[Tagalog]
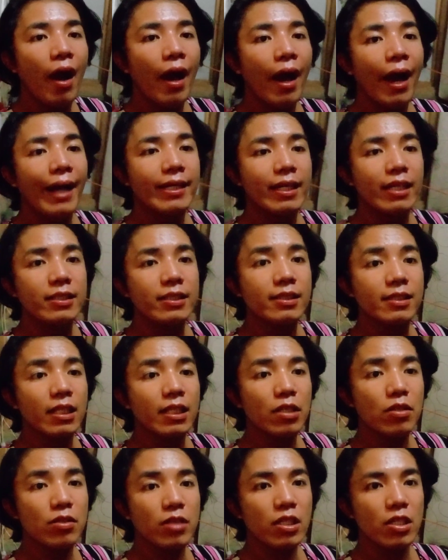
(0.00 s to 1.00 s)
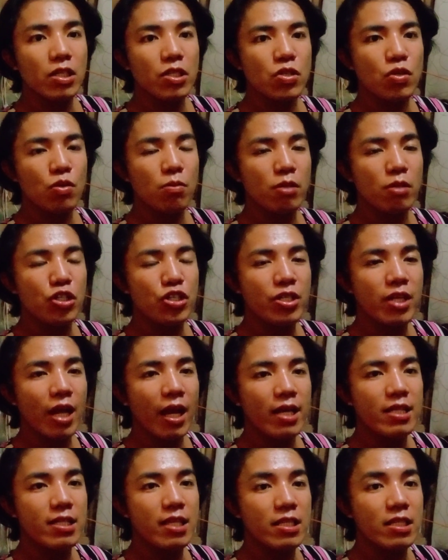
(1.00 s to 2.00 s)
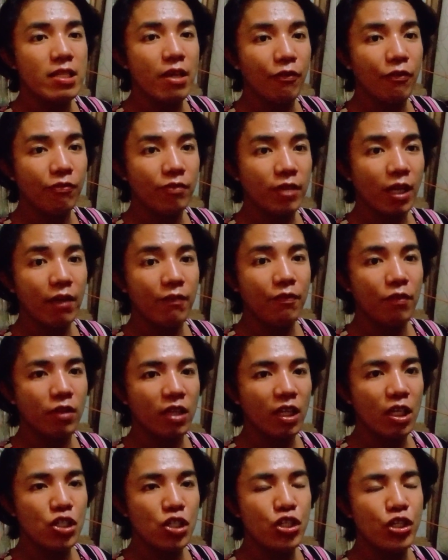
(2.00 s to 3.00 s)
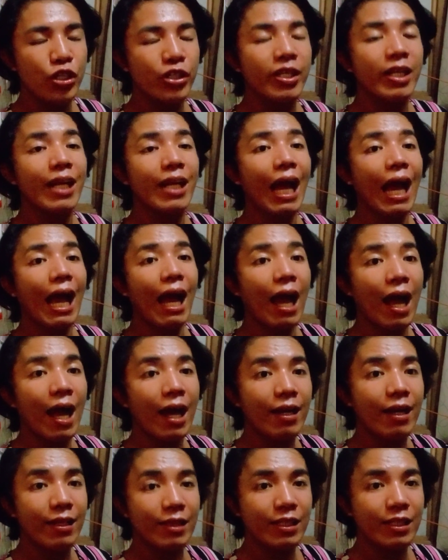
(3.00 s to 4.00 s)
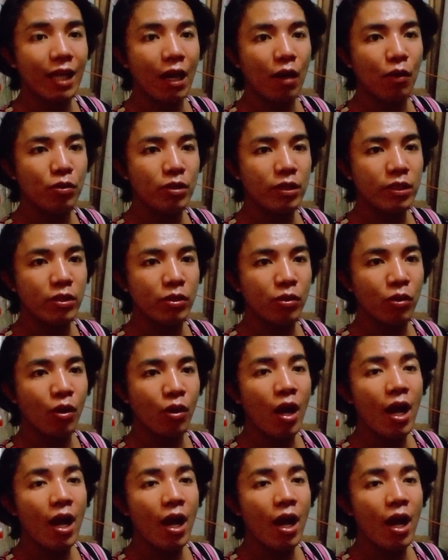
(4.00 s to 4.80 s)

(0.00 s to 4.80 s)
ayun guys, thank you, thank you so much guys sa safety and protection na nakarating ako dito